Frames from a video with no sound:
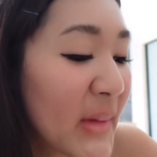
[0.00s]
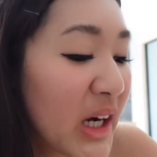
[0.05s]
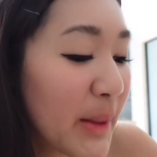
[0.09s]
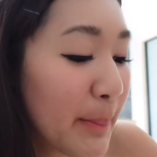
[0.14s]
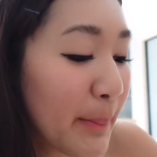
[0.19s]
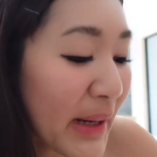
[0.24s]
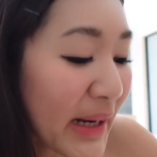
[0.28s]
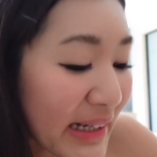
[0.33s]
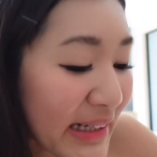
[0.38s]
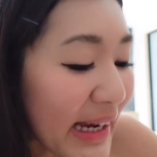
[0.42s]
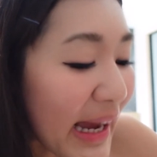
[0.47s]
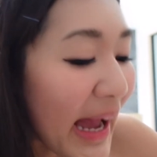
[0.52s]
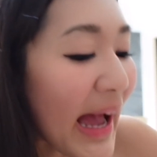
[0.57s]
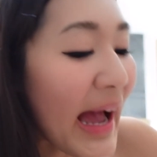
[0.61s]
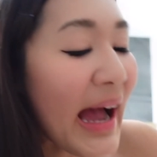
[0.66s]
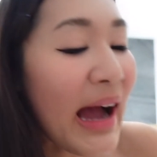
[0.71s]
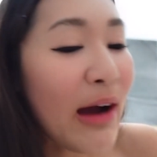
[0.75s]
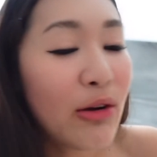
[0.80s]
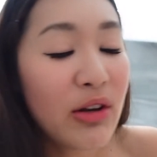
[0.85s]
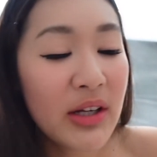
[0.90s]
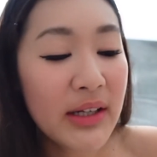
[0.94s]
เบอร์
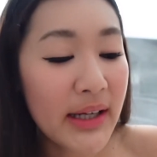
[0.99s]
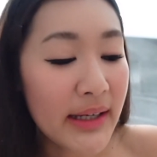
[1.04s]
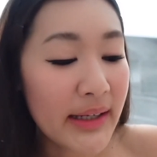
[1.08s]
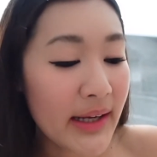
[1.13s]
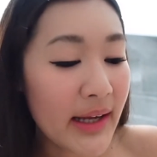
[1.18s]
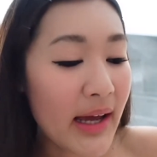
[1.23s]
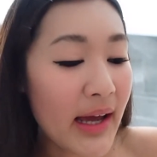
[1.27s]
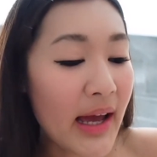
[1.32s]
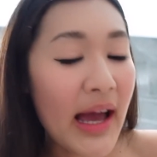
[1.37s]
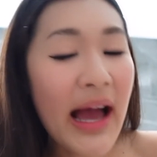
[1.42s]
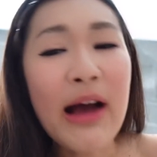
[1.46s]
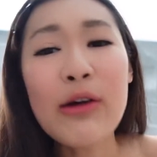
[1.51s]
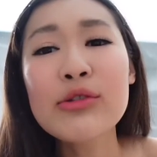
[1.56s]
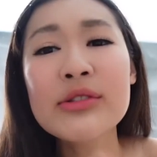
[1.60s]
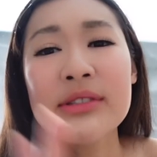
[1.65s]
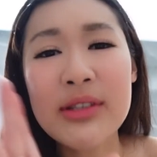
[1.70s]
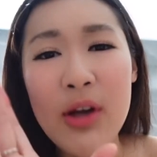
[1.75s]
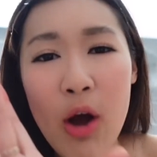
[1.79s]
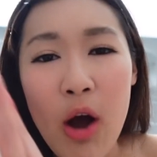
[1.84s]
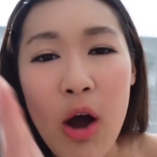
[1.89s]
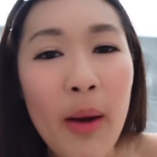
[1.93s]
เก้าแล้วกันนะคะ เอา
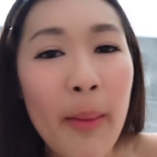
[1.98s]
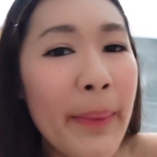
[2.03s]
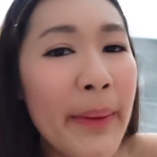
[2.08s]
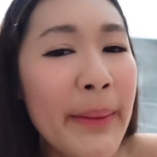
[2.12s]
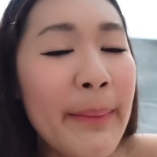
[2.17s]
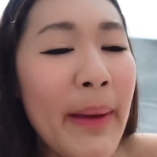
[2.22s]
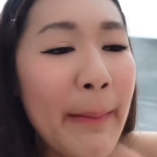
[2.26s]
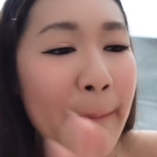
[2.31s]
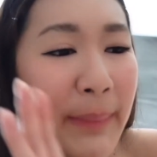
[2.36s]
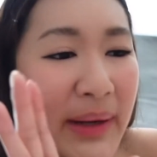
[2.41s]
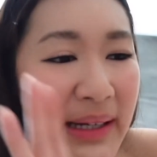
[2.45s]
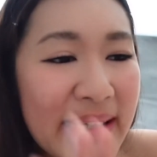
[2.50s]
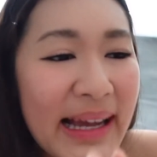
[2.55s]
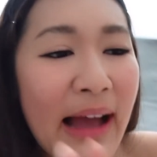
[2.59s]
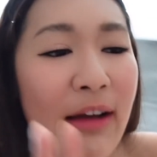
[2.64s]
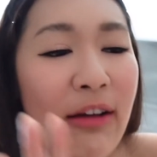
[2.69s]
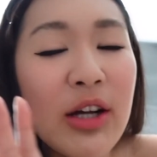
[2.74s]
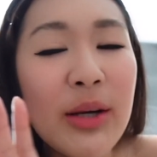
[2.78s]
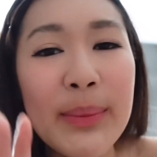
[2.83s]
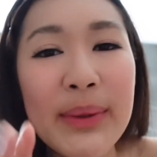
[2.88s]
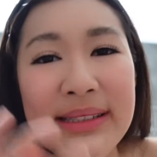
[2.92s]
ขอเป็นแบบเบอร์
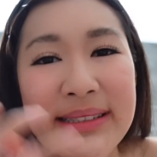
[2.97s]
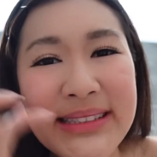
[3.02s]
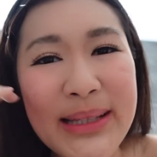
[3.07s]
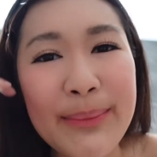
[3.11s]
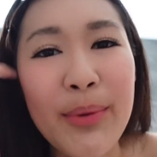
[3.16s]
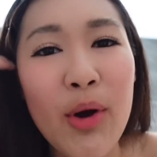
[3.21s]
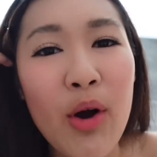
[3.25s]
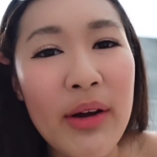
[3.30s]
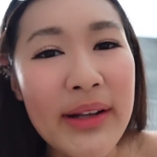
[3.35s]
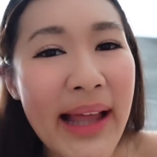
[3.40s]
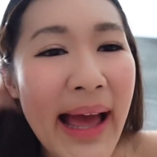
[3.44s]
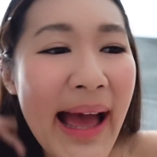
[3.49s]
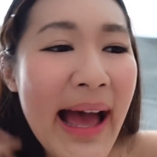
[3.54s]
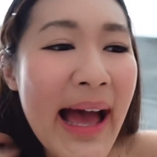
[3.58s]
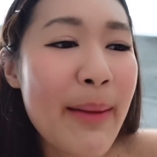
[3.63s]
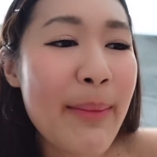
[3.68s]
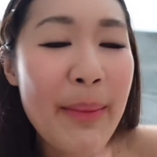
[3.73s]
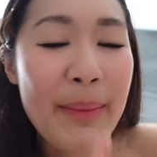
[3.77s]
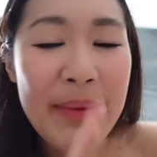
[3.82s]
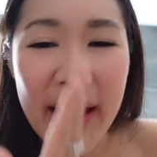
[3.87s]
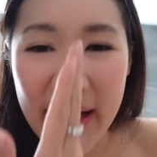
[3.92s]
เก้ากับเบอร์สิบขอทา
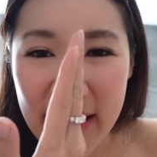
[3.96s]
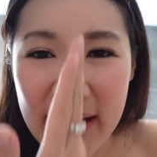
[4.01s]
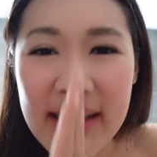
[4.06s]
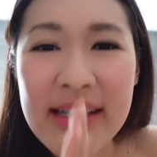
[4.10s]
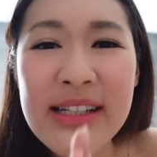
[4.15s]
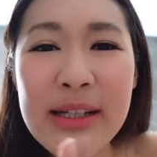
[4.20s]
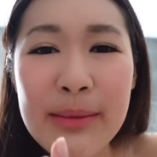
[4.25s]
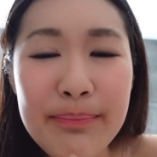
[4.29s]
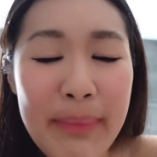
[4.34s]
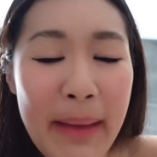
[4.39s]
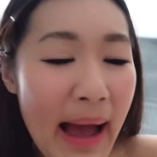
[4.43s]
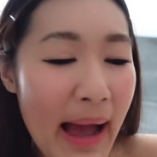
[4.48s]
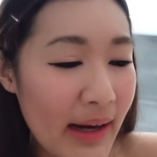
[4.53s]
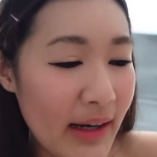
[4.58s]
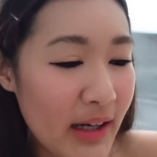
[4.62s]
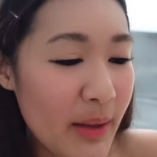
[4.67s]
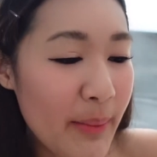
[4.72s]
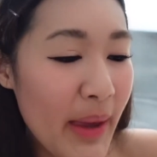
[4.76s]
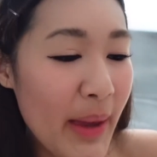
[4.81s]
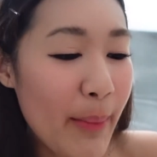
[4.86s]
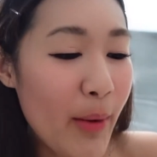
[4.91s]
แบบอย่างละครึ่งปาก
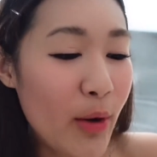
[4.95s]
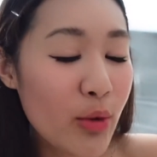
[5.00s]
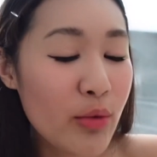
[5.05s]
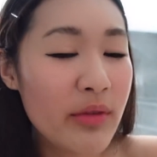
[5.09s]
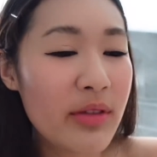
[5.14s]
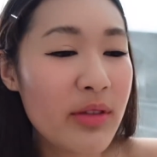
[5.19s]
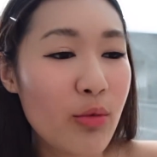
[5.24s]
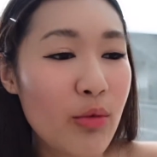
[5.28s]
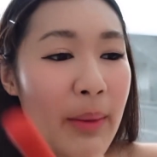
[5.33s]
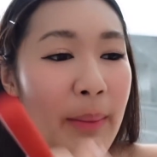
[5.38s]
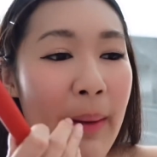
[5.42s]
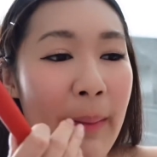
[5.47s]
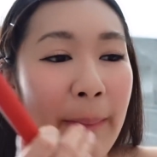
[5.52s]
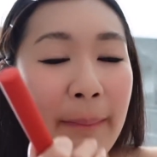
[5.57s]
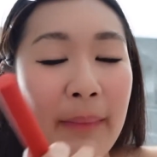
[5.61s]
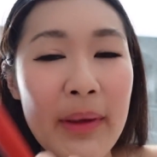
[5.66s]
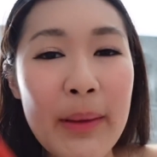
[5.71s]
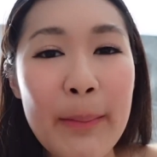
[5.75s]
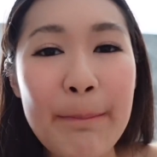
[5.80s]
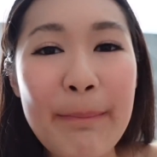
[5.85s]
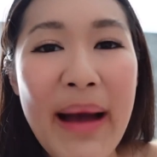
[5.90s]
ได้ไหมเพราะรู้สึกว่าแบบ
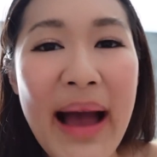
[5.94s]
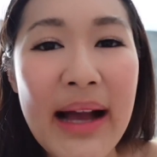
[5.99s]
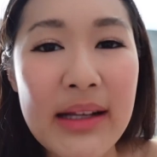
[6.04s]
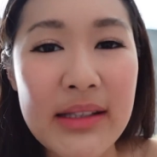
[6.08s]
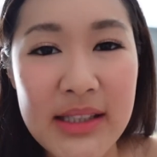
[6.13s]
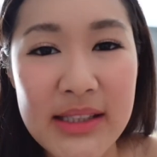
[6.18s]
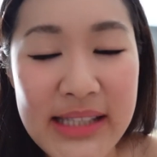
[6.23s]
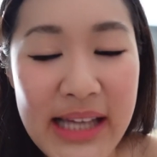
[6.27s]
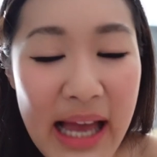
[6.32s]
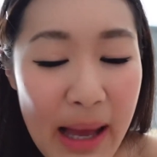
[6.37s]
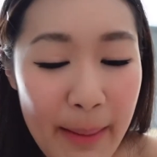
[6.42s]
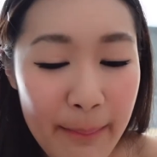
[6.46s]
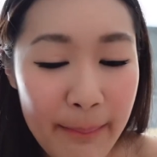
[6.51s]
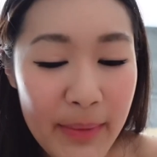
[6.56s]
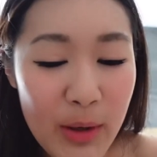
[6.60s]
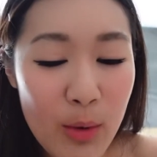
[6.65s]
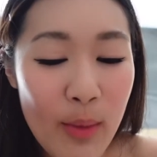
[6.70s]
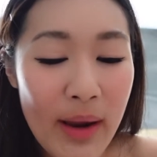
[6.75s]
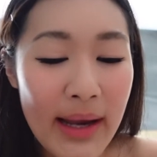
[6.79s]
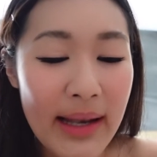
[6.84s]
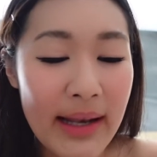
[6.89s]
ปากจะช้ำ
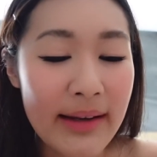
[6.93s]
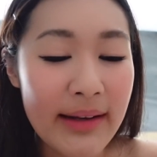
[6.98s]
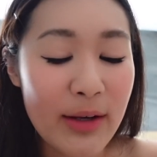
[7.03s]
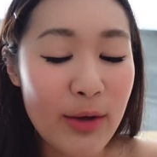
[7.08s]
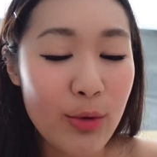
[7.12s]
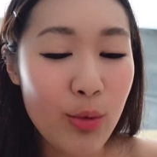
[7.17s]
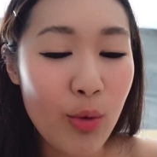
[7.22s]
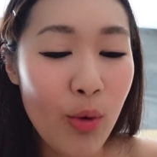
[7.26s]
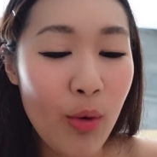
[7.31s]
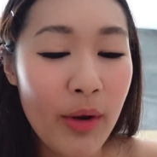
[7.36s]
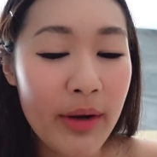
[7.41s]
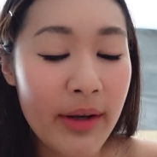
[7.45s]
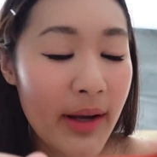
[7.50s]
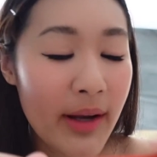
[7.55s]
ไม่ไหวแล้วนะทุกคน